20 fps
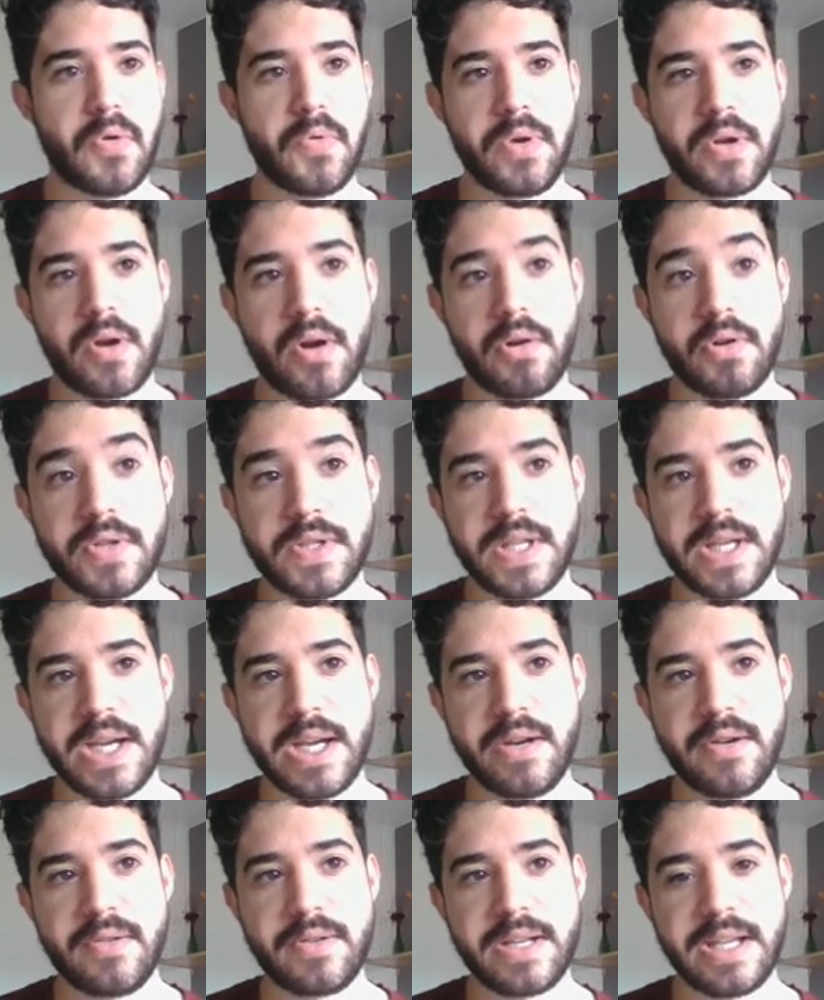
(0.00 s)
Lo único que nos
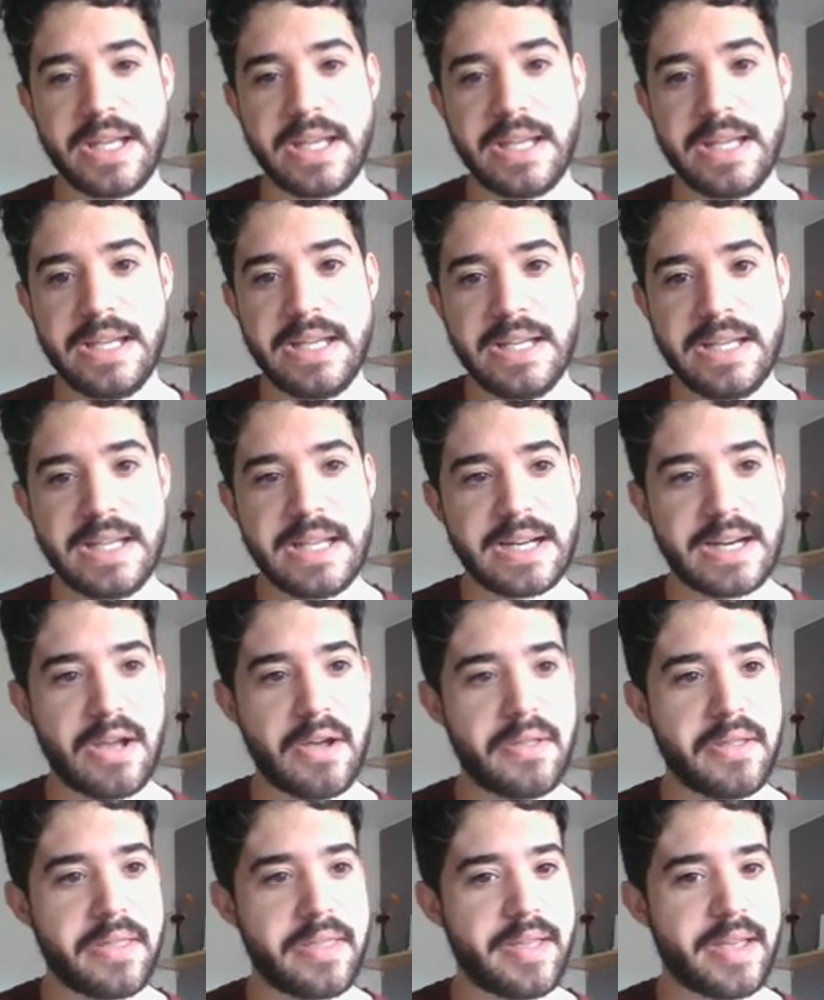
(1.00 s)
dijeron que,
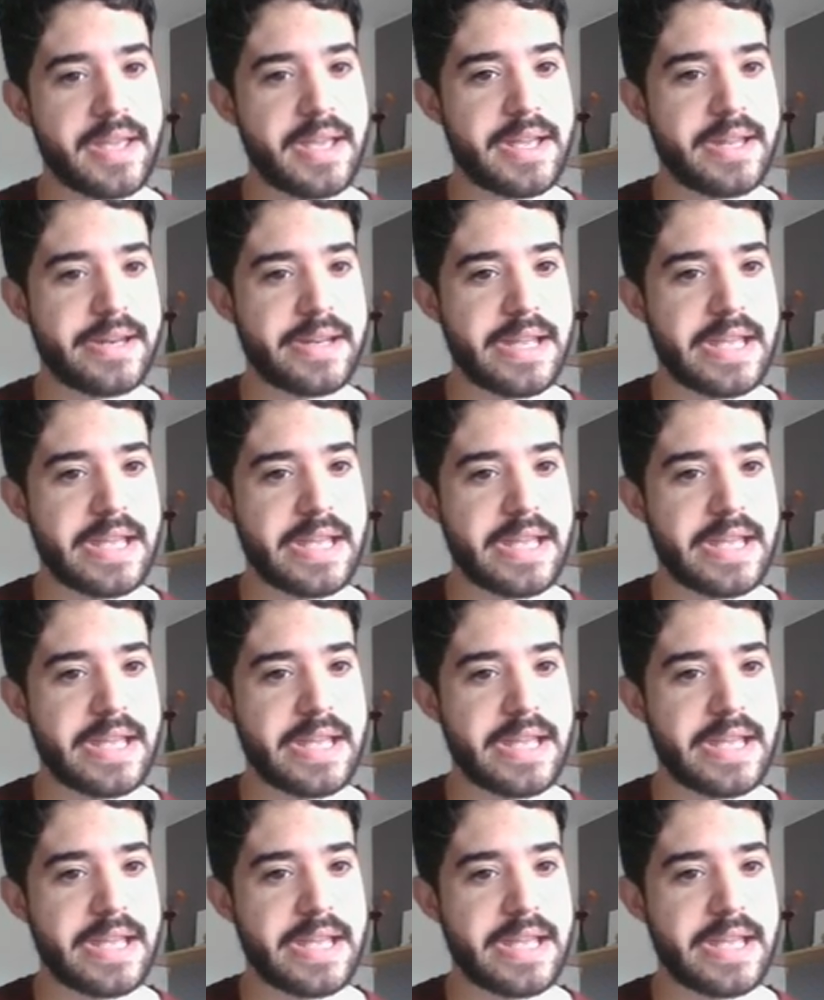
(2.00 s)
claro, dice,